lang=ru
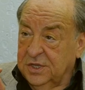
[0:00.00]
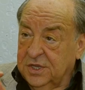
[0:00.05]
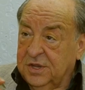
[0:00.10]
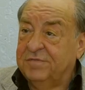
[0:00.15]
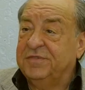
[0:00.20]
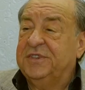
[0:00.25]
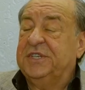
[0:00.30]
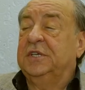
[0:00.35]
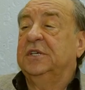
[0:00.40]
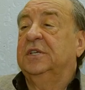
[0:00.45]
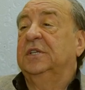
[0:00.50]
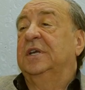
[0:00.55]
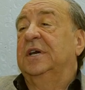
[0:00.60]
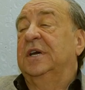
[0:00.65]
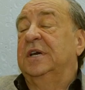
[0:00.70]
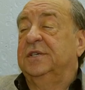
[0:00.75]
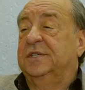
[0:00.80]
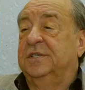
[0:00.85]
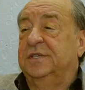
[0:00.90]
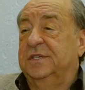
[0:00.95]

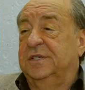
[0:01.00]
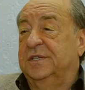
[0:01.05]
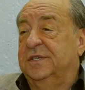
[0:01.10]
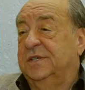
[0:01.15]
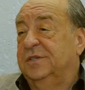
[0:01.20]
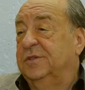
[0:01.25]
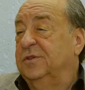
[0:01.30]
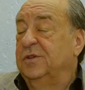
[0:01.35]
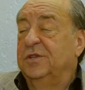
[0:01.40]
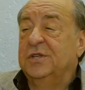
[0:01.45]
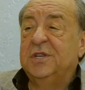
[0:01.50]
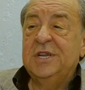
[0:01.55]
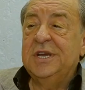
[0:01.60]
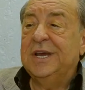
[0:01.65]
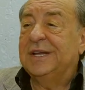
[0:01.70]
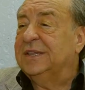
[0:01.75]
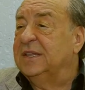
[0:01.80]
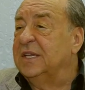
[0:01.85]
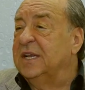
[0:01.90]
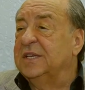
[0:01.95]
навсегда здесь, кто не
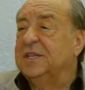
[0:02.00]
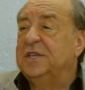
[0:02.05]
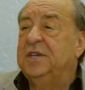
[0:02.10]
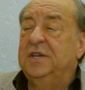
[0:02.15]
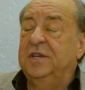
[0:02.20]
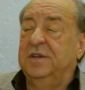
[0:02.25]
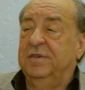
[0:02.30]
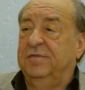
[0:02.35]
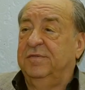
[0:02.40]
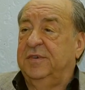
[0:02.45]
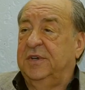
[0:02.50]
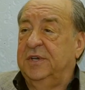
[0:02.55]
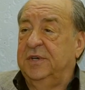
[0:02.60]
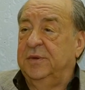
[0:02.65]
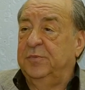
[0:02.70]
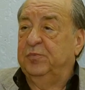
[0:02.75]
однодневка.